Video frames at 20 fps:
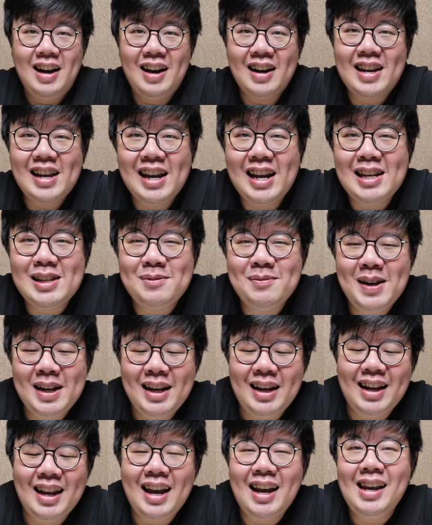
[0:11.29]
Oke okay guys,
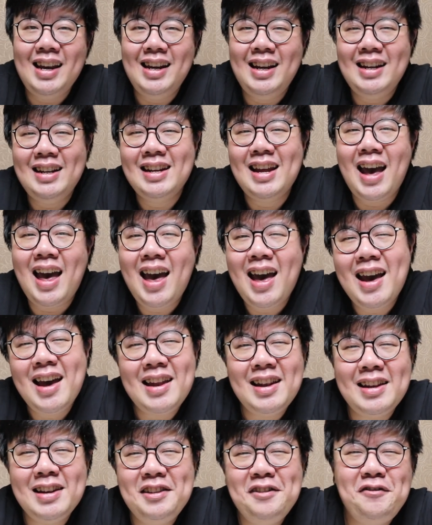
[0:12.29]
balik lagi
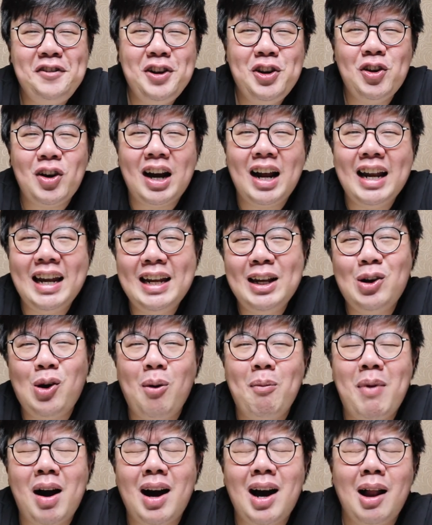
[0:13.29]
dan di video kali ini
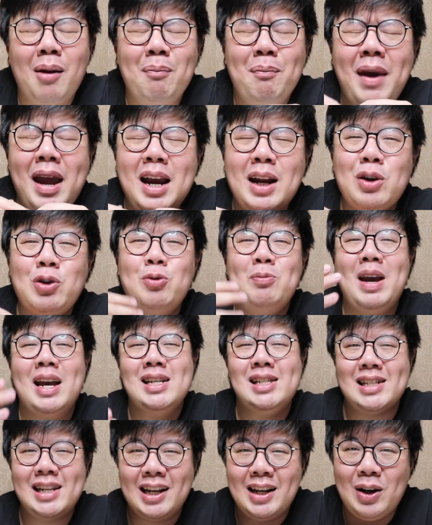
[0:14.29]
gue bakal back to
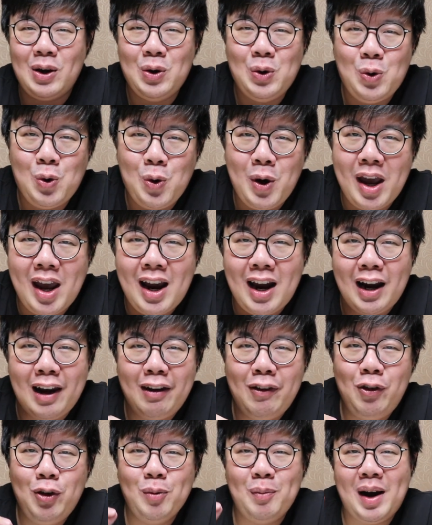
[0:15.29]
basic Gue
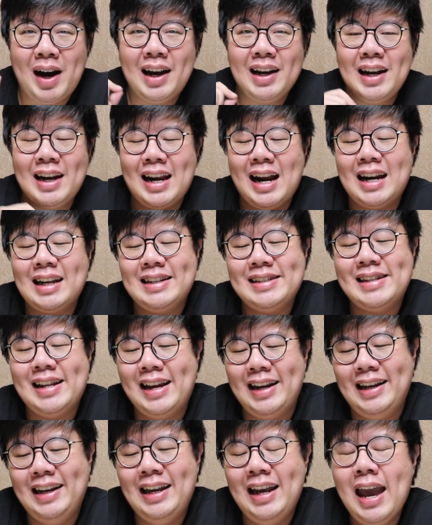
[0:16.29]
nge-review makanan artis
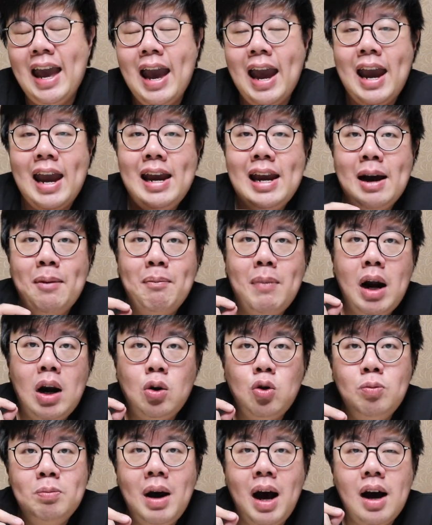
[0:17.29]
lagi yang
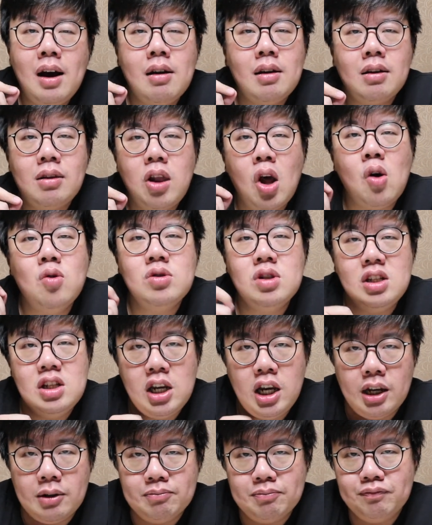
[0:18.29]
baru banget
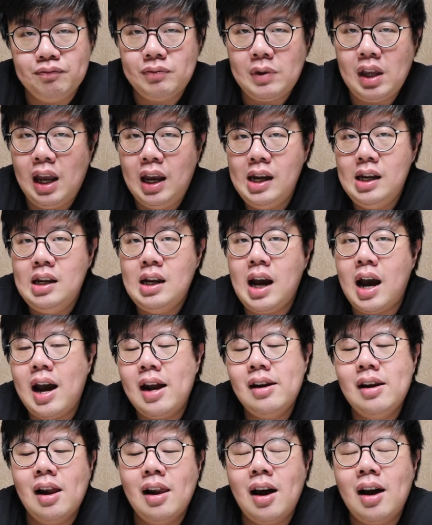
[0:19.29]
launching Ini
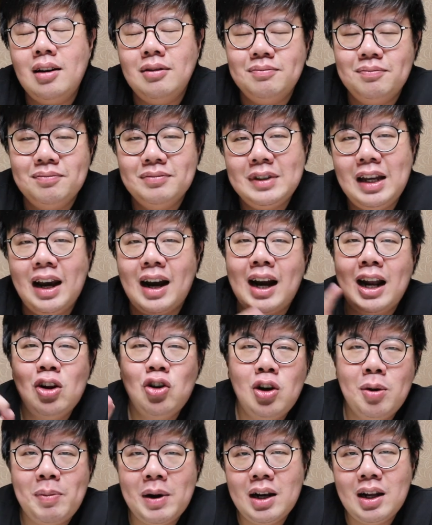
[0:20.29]
adalah, ya
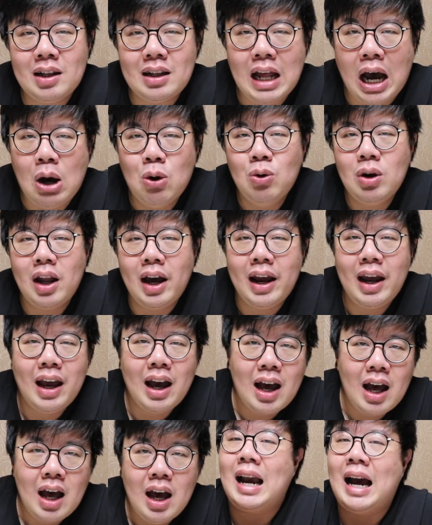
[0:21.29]
kalian udah pada tahu lah
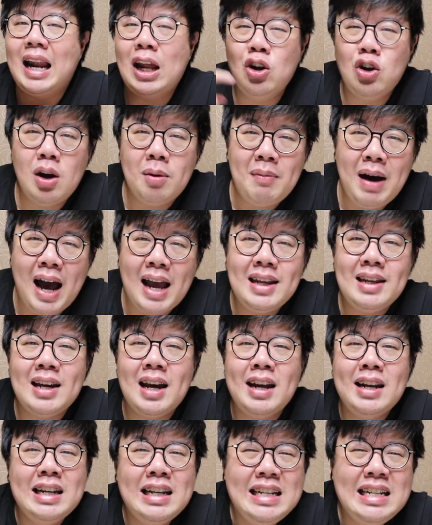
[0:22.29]
ya Kalian udah
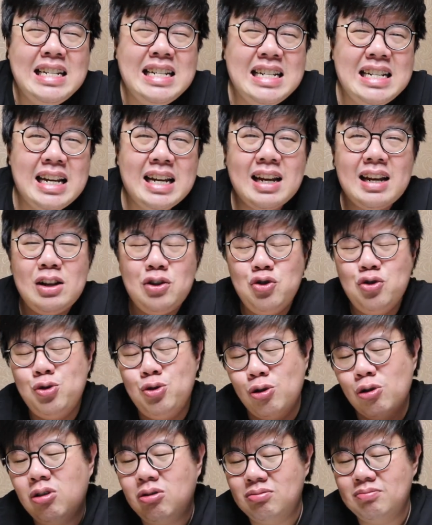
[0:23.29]
baca di
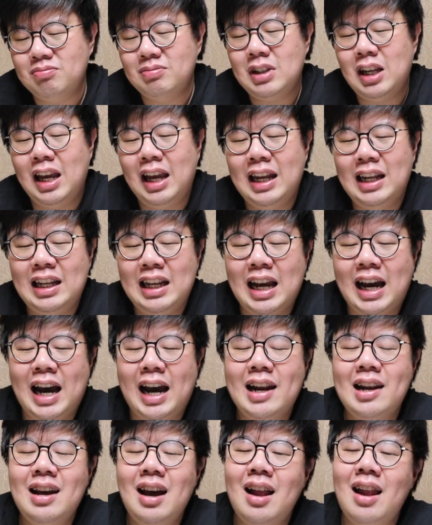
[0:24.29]
judul Ini
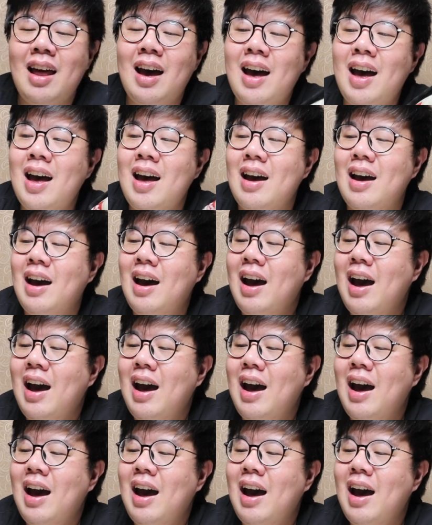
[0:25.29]
adalah